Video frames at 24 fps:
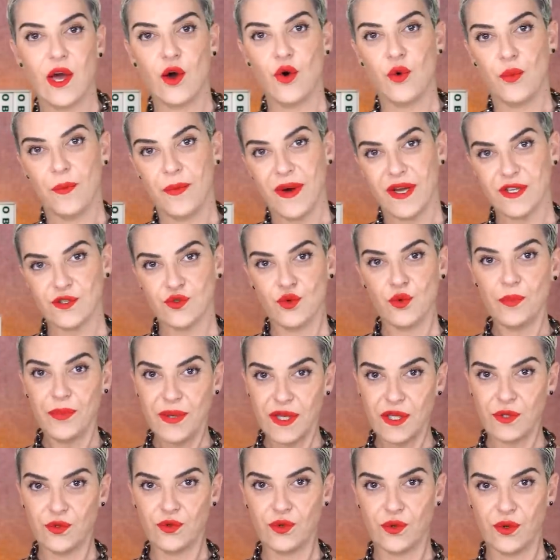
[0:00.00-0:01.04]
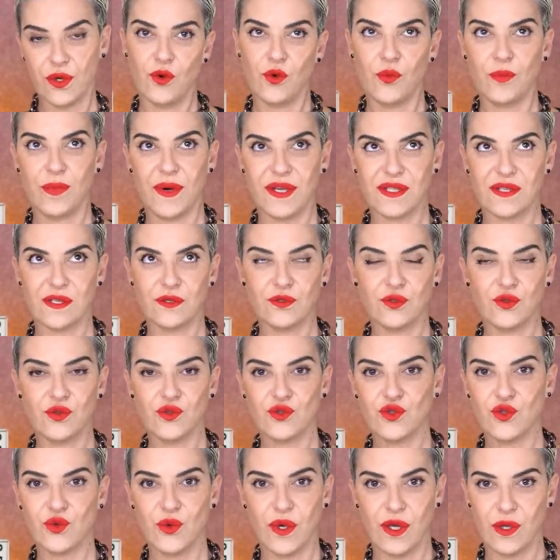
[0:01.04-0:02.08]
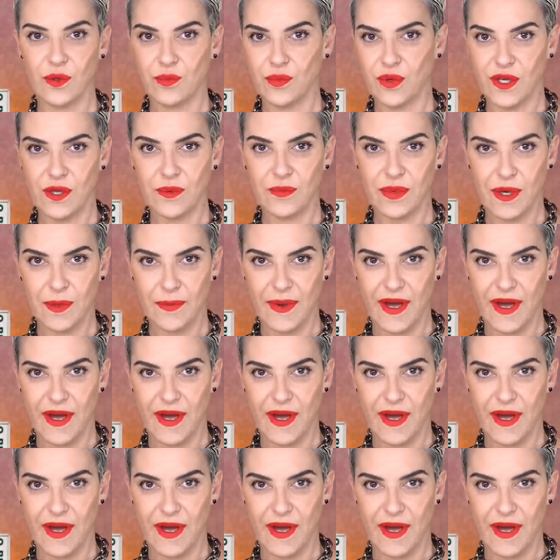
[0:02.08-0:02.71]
é o mais comprido, o passando do joelho, um pouquinho para